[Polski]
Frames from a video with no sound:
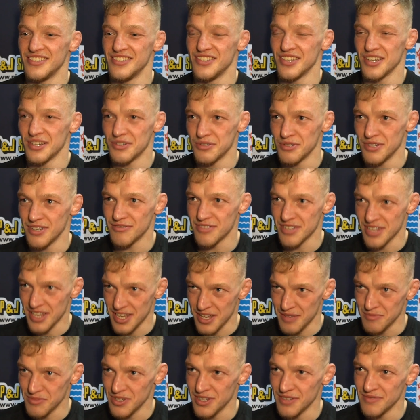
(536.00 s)
Dziękuję
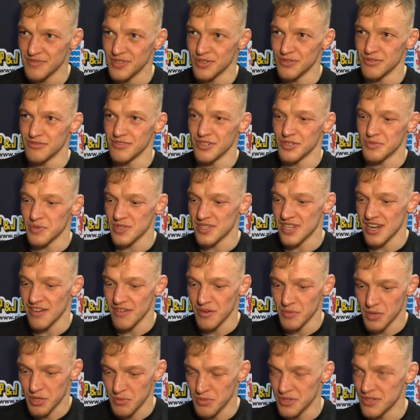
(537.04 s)
wzajemnie.
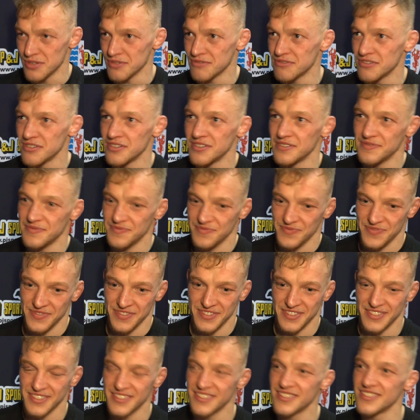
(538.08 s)
Pozdrawiam kibiców.
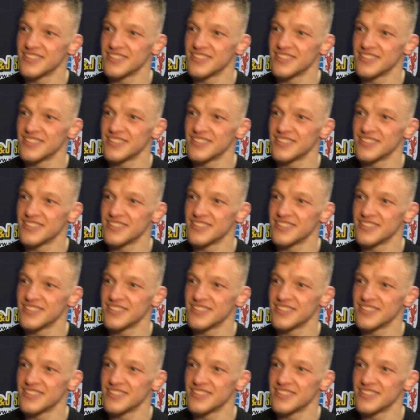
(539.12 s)
Dzięki.